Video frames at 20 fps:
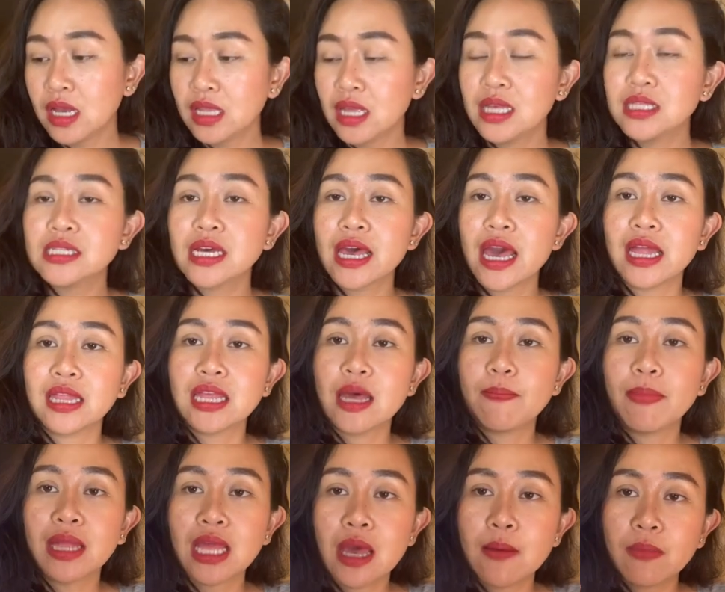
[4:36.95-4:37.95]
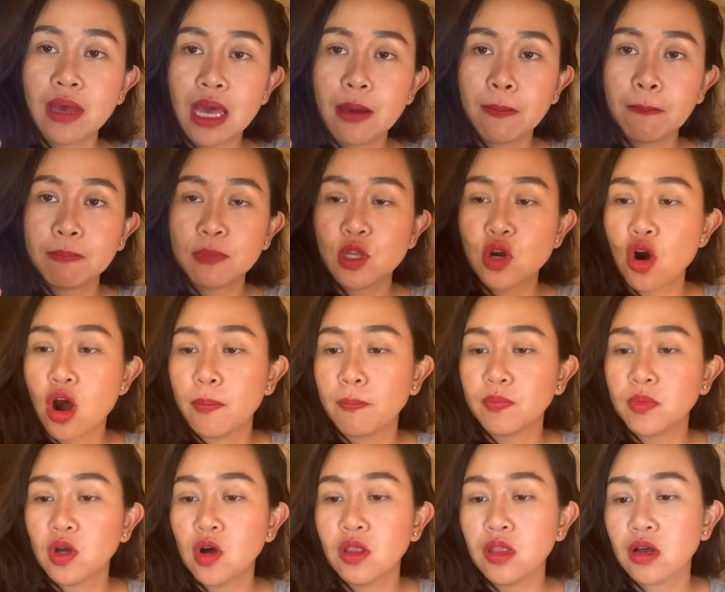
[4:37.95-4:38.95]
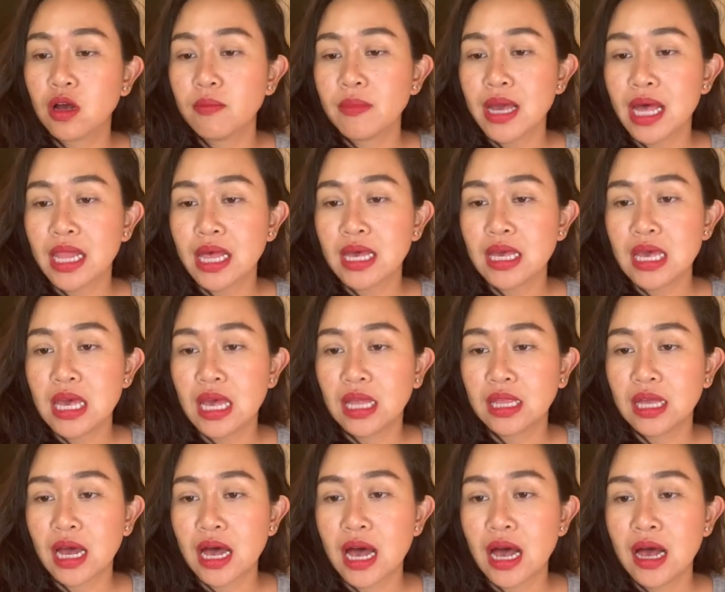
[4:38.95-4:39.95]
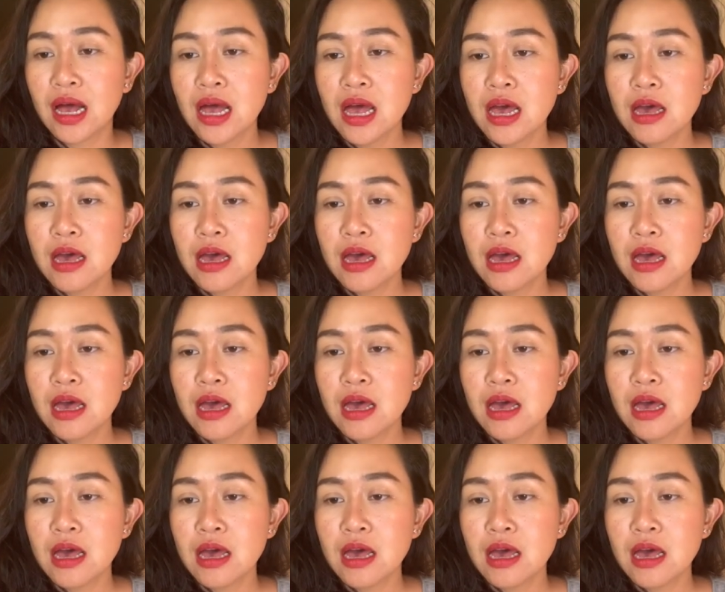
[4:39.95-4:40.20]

ที่จะเห็นเนี่ยเป็น mm drop เนาะแล้วก็มีอะไรอีกนะคะ